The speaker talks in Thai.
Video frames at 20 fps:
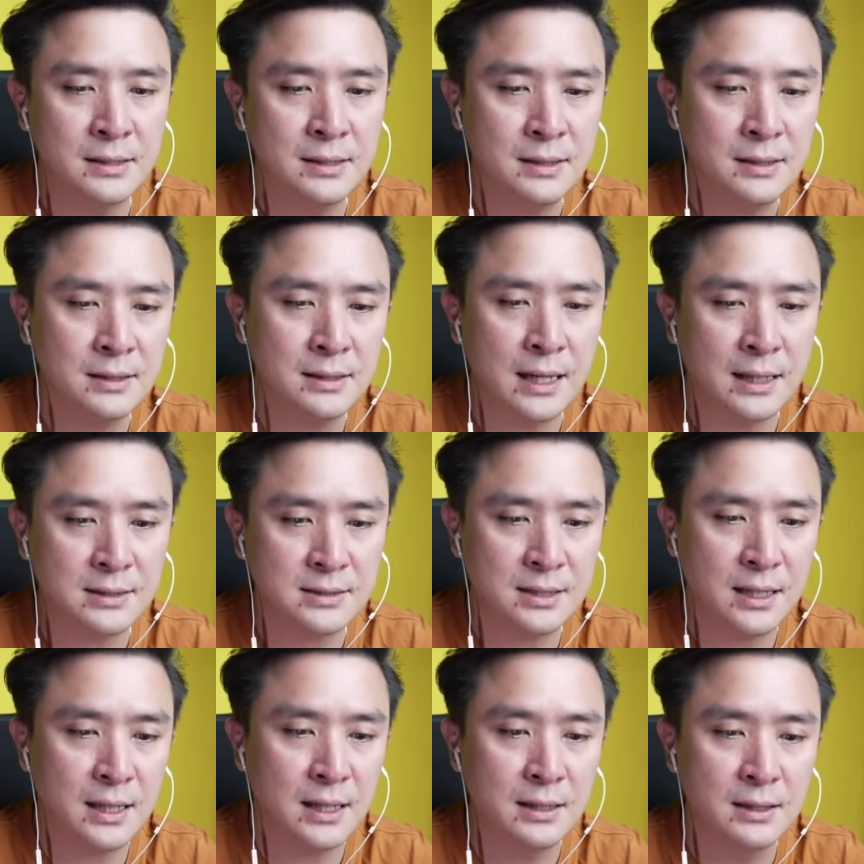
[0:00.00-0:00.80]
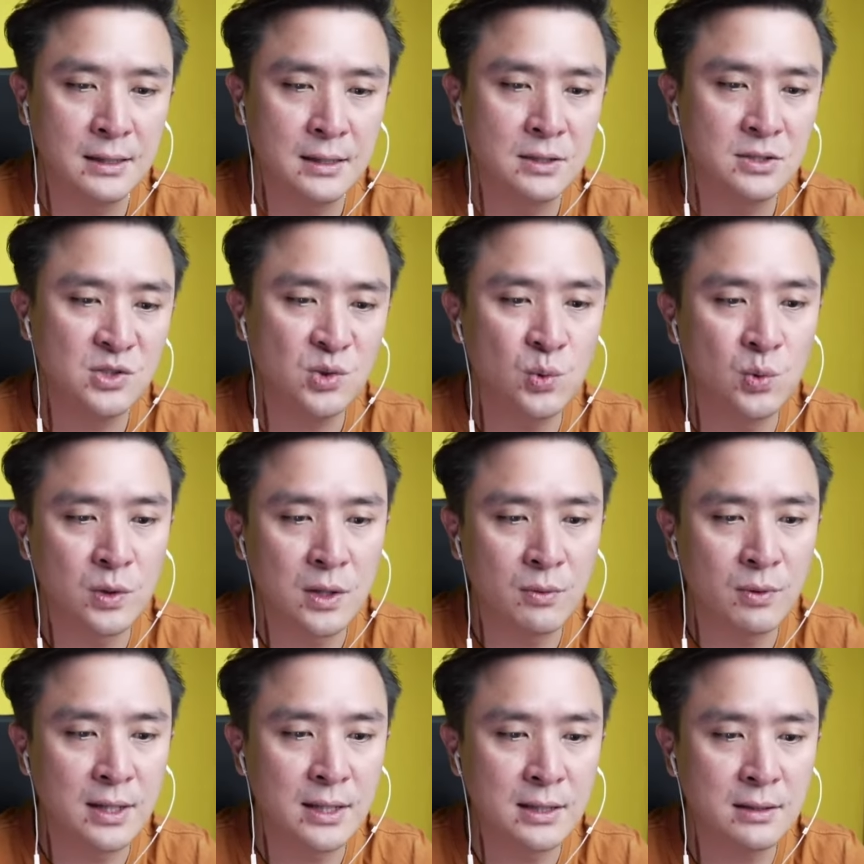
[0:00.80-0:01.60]
ที่อยากจะชู
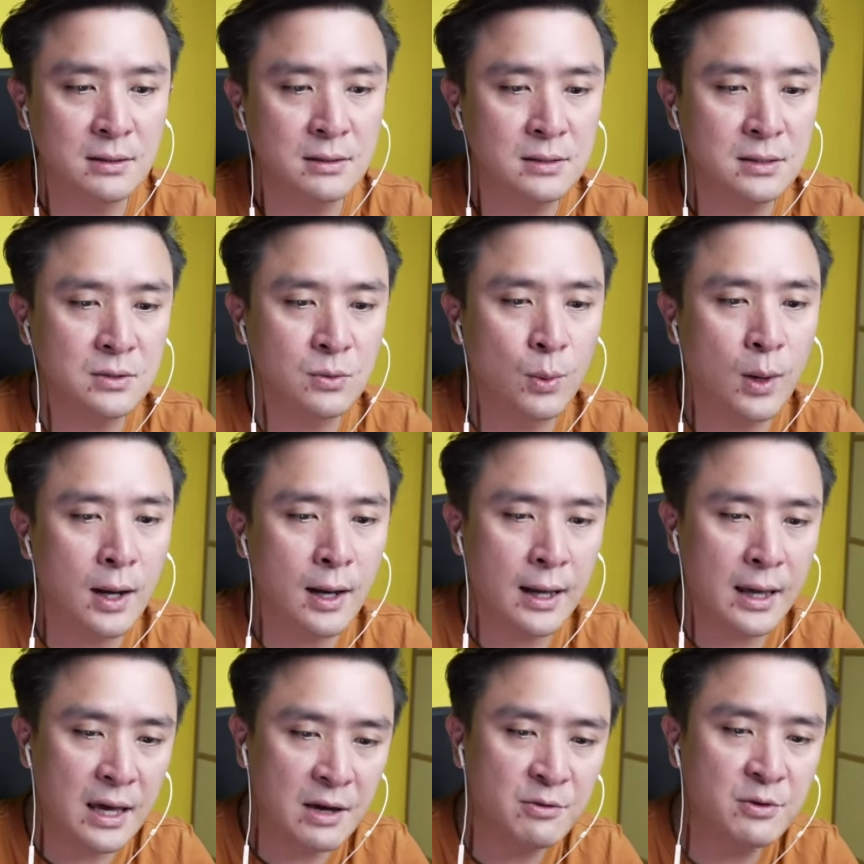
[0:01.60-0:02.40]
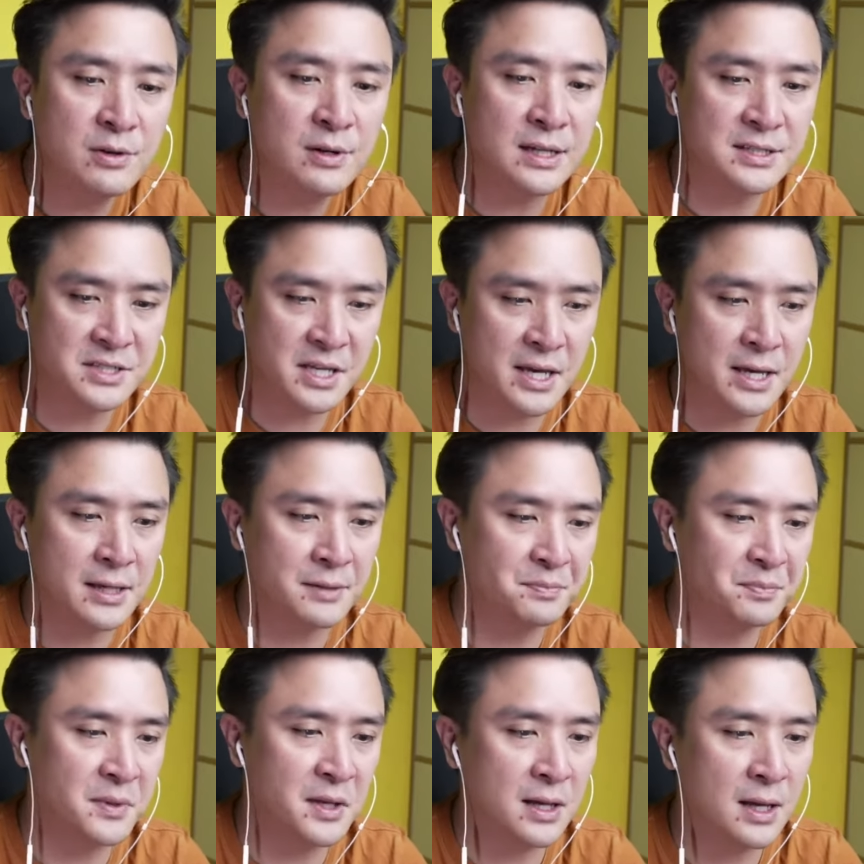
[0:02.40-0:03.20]
ในวันนี้ก็คือว่า average
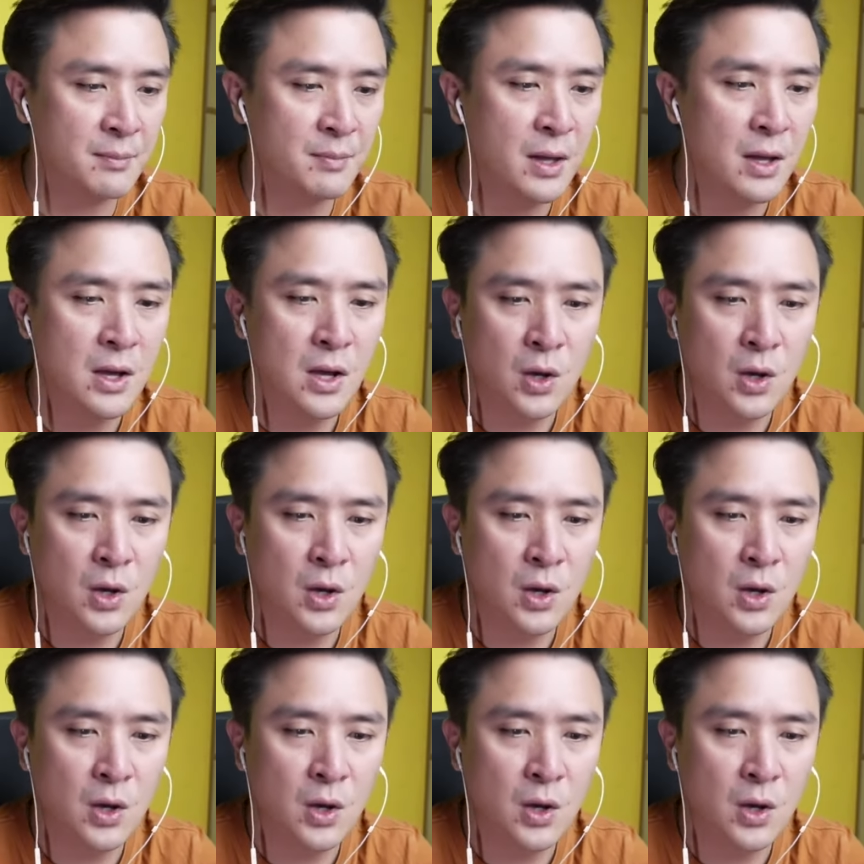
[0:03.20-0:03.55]
age นะครับ